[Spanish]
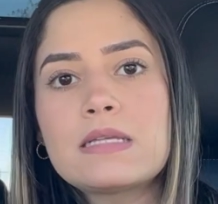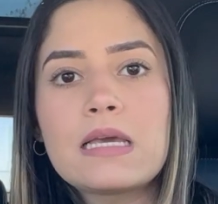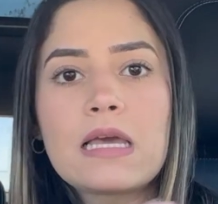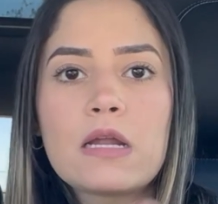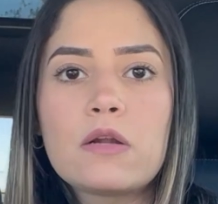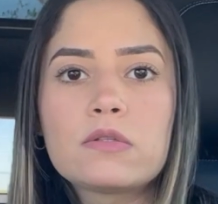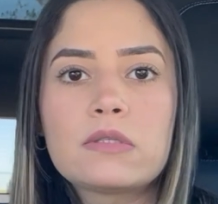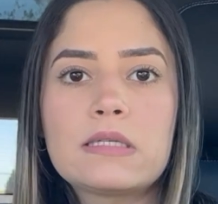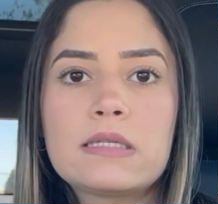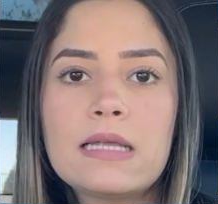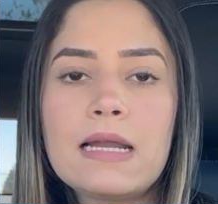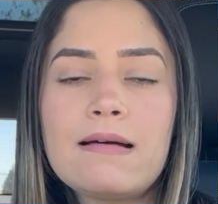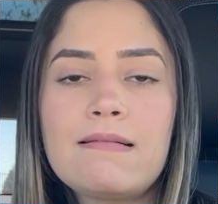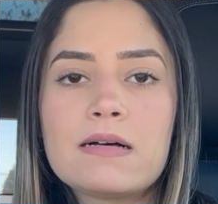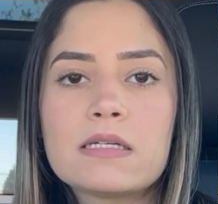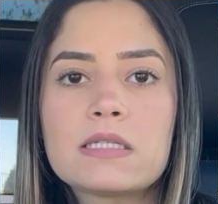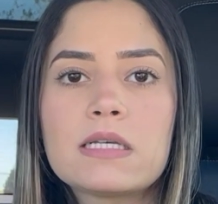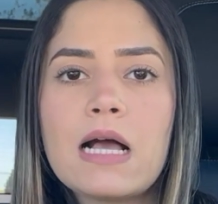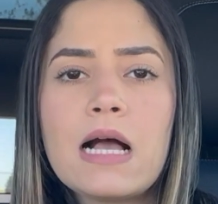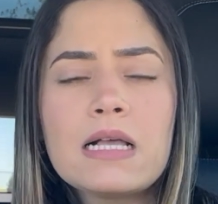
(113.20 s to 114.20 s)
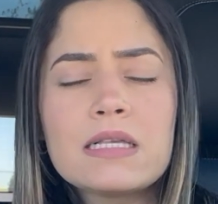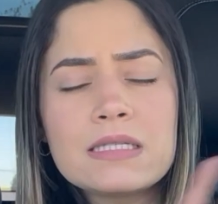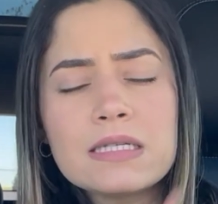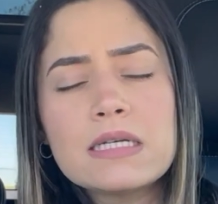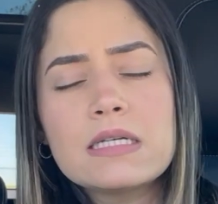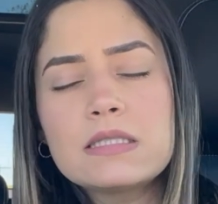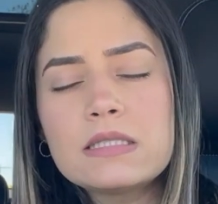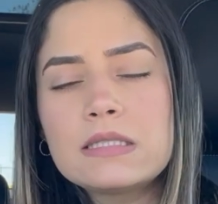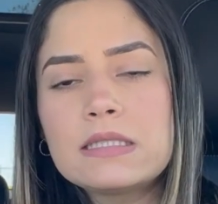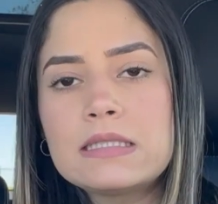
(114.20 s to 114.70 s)
en el Hotel de la Base. Así
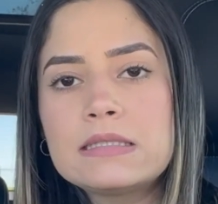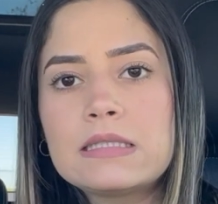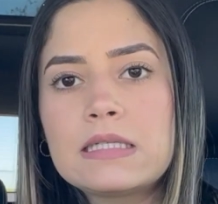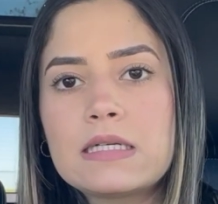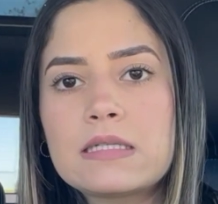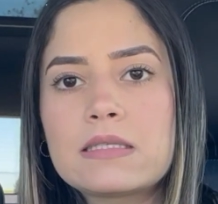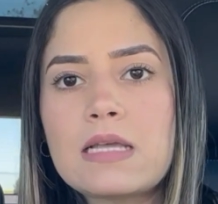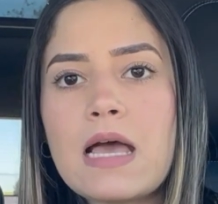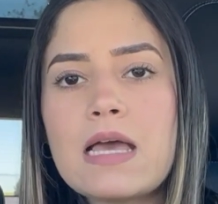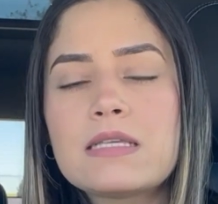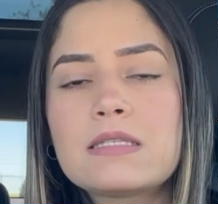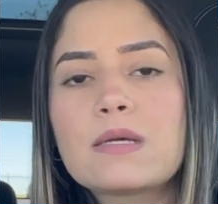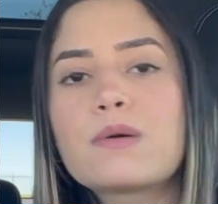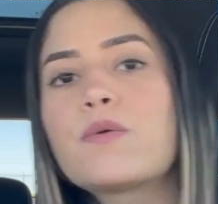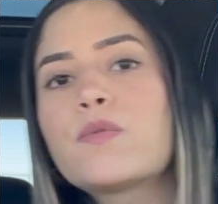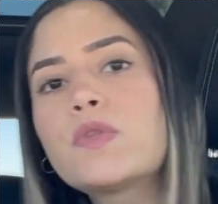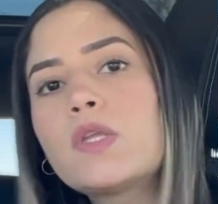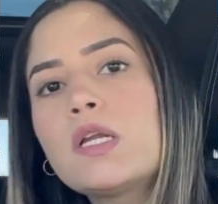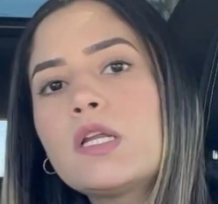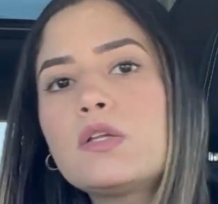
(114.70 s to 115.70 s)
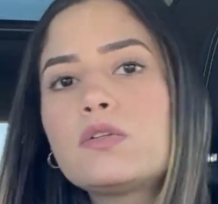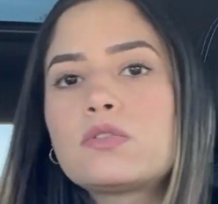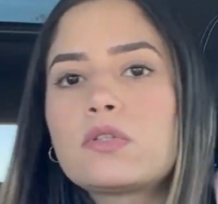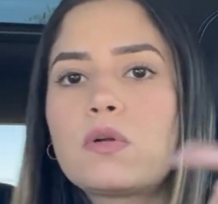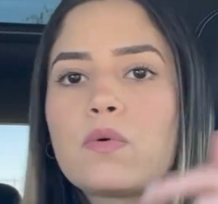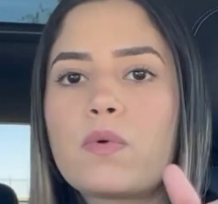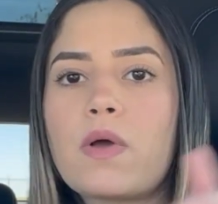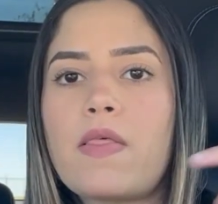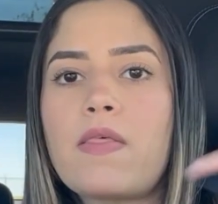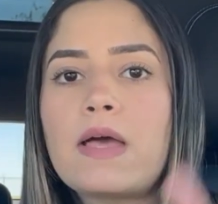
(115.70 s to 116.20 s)
que si te interesa ese contenido, te
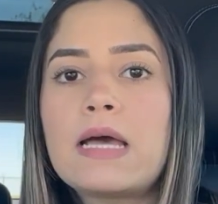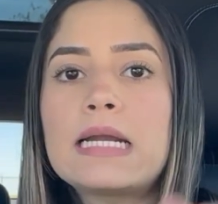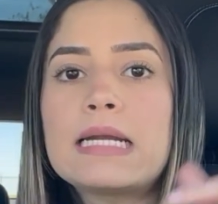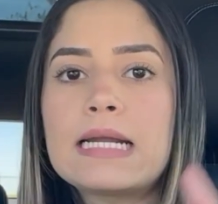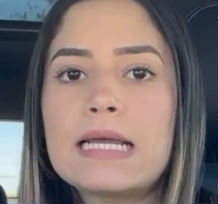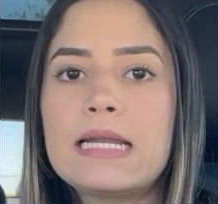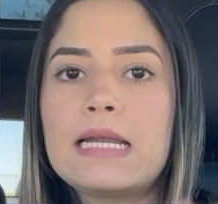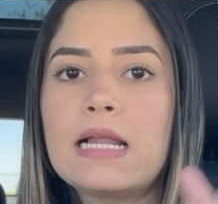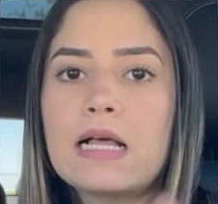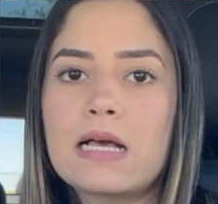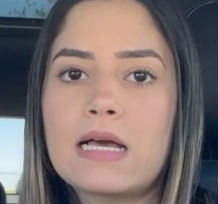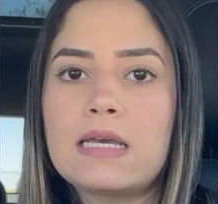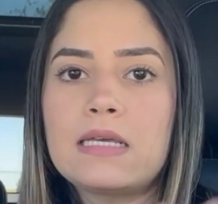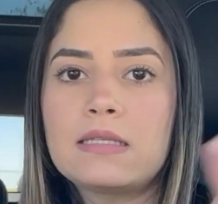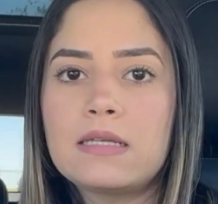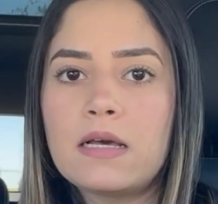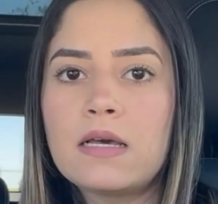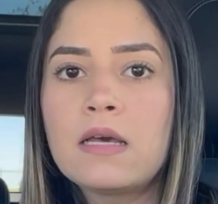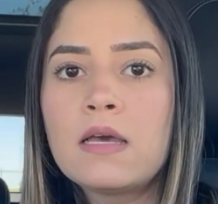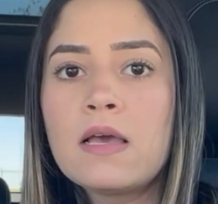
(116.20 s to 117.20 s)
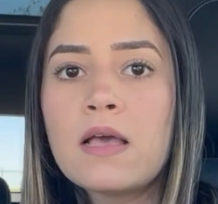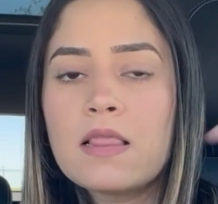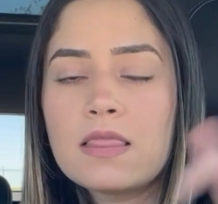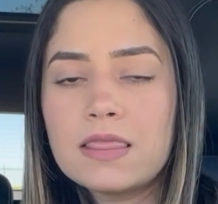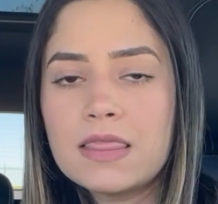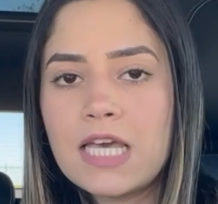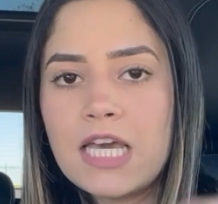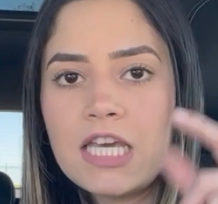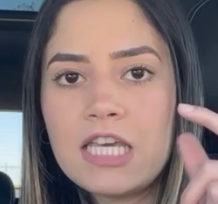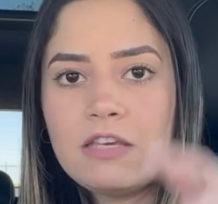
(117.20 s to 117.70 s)
lo voy a dejar en la cajita
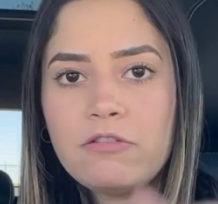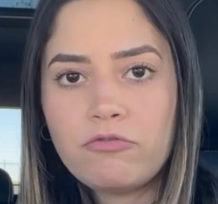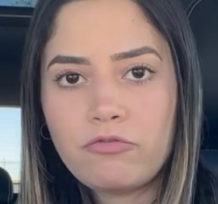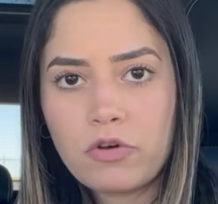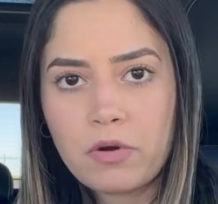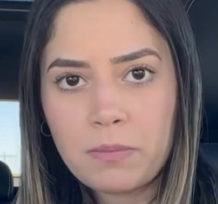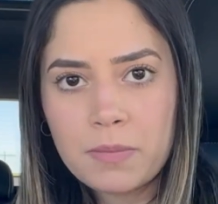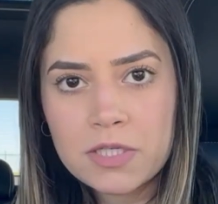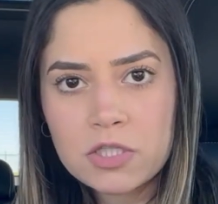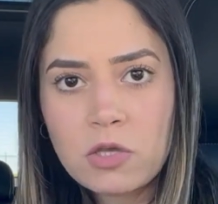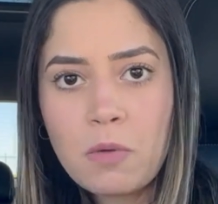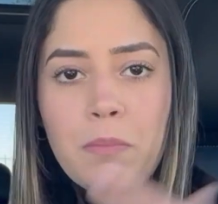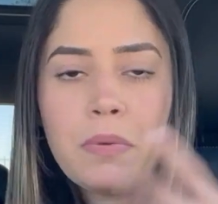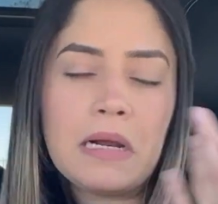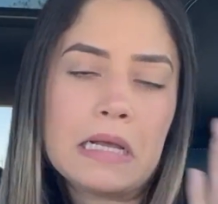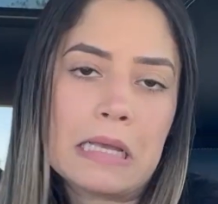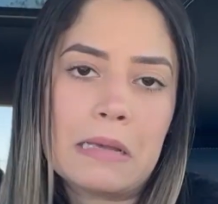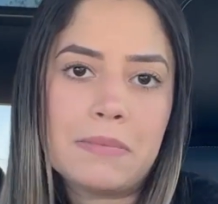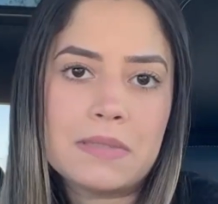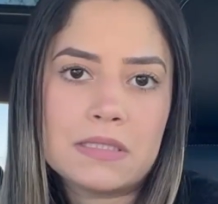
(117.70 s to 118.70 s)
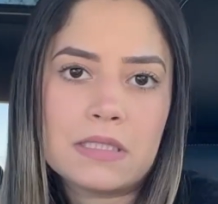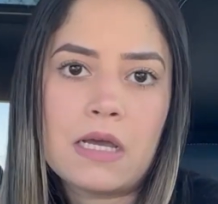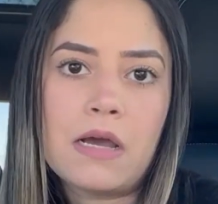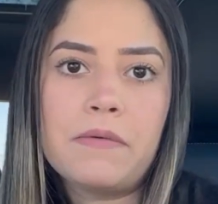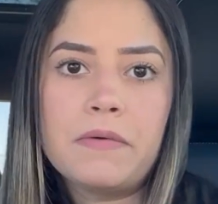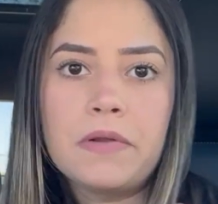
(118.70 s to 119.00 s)
de información para que pases a